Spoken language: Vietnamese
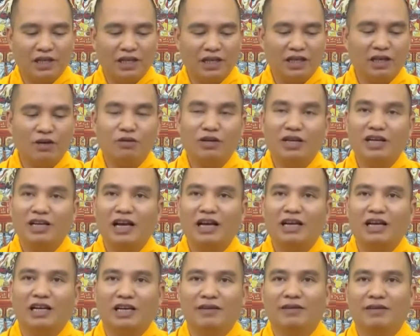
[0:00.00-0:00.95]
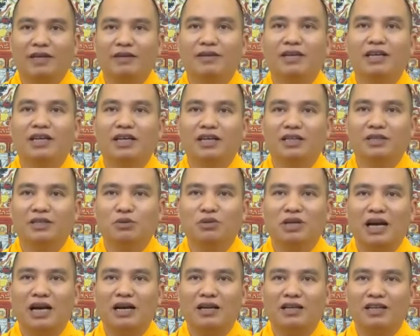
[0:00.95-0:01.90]
thì không nên nặng nề về cái vấn đề
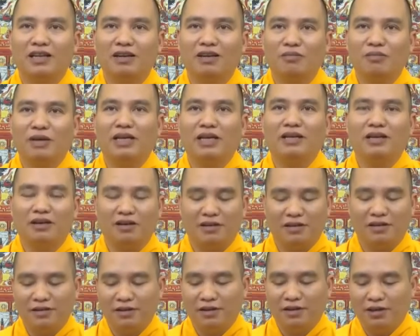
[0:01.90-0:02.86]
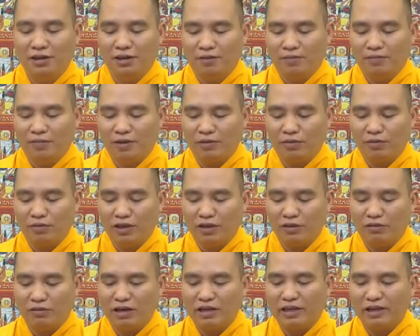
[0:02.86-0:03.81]
xung khắc theo mệnh đó mà chúng
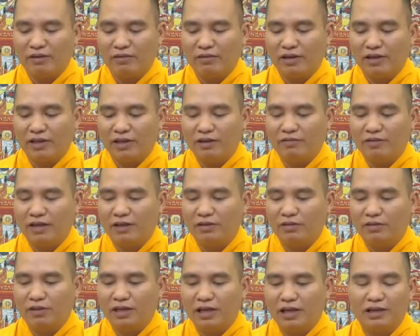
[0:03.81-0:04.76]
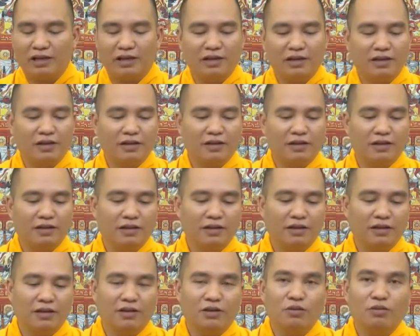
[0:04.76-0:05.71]
điều quan trọng người theo Phật chúng ta gì
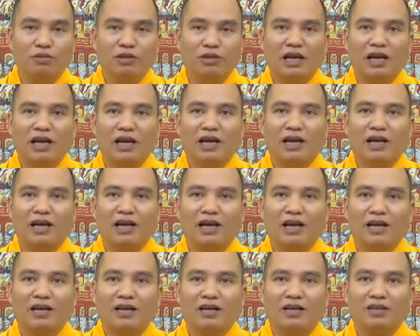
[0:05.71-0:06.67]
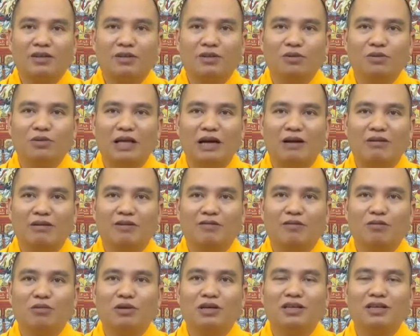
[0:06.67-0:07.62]
chúng ta tu tạo được
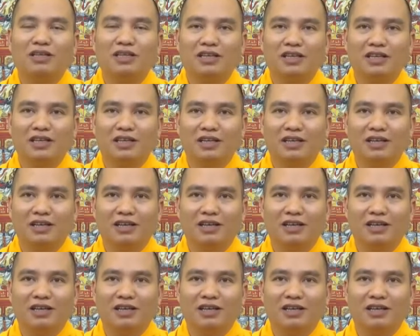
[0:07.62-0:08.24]
phúc đức gì